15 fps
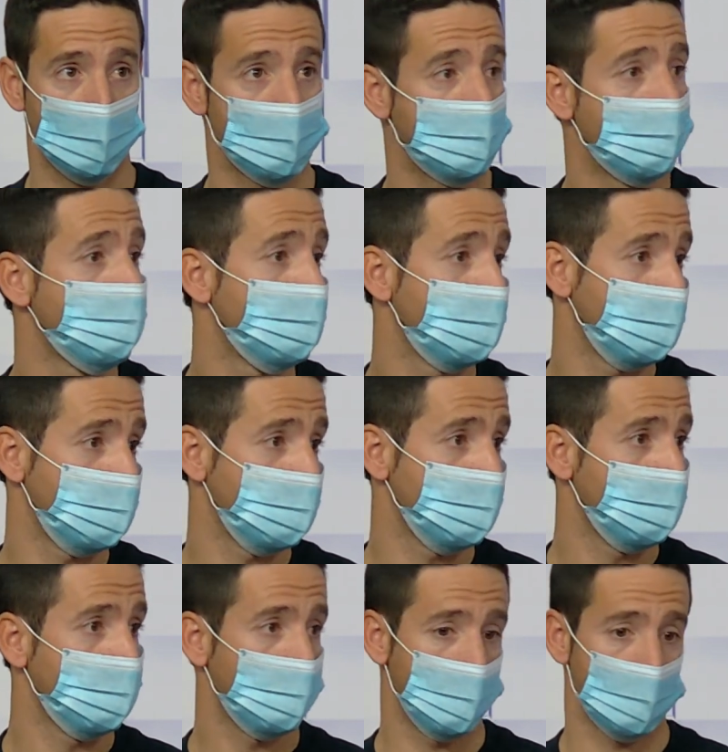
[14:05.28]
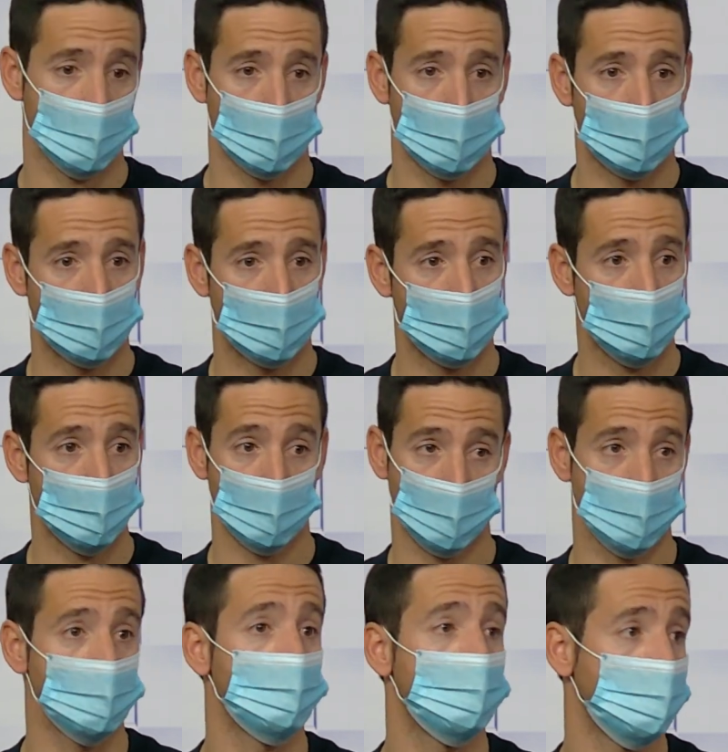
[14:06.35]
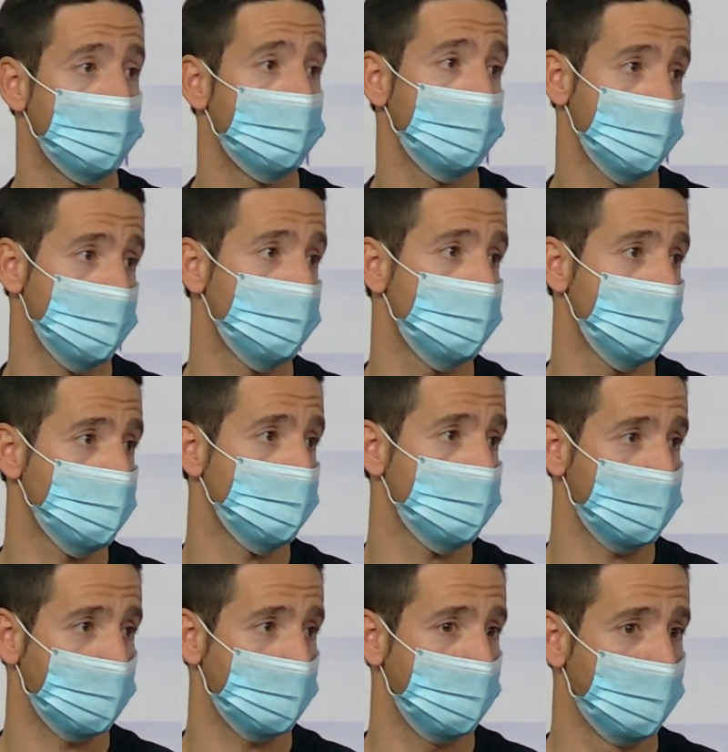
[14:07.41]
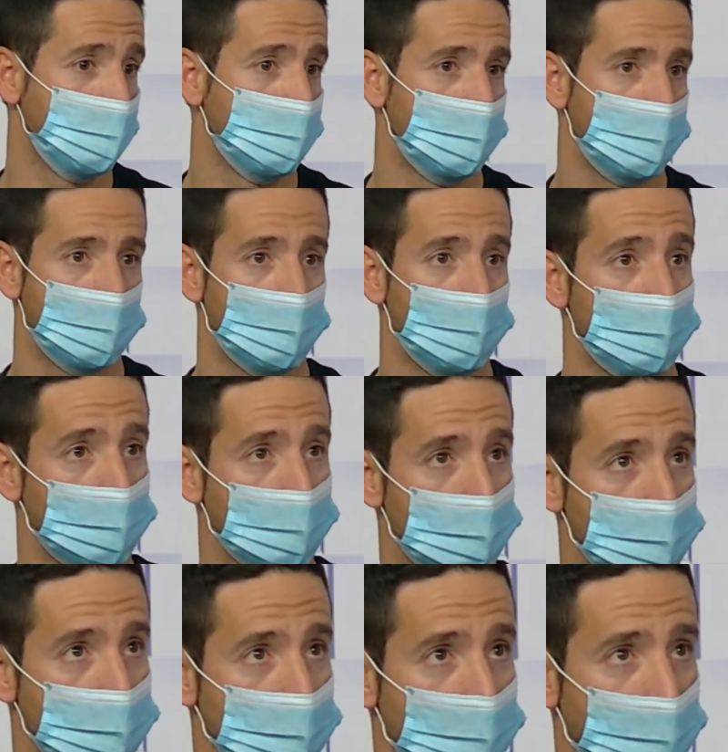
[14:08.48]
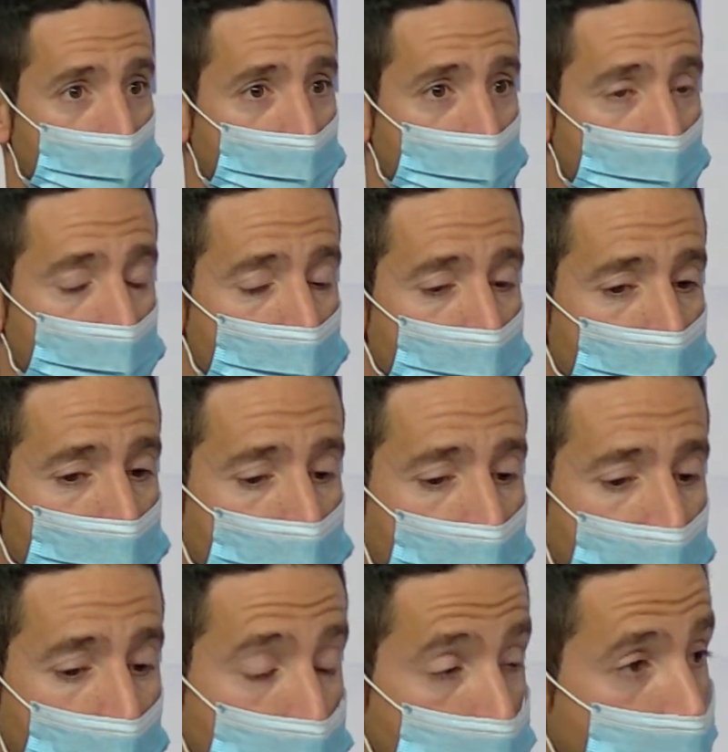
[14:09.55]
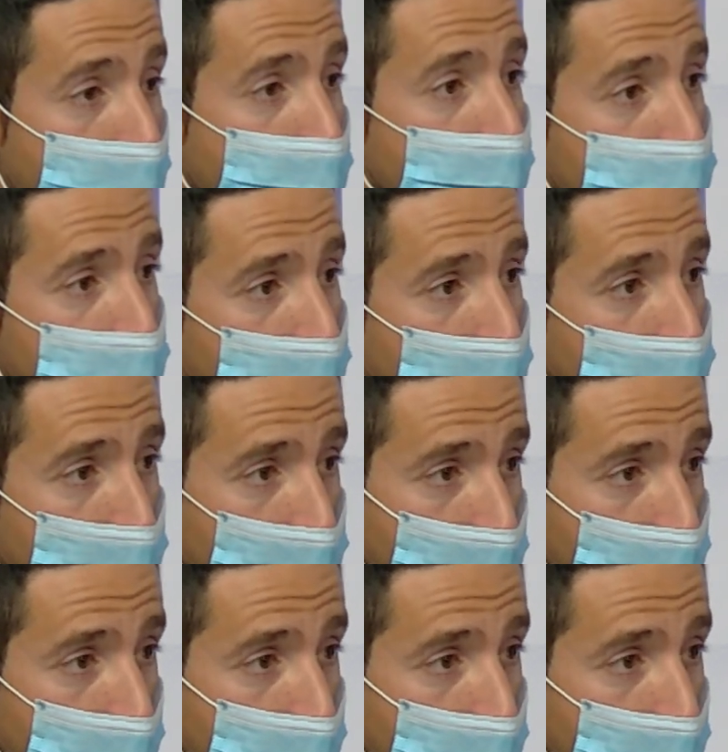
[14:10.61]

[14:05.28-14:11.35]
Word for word: semanalmente. Las ambulancias necesitaban que estuviésemos ahí. Los, em, los cuarteles de la Guardia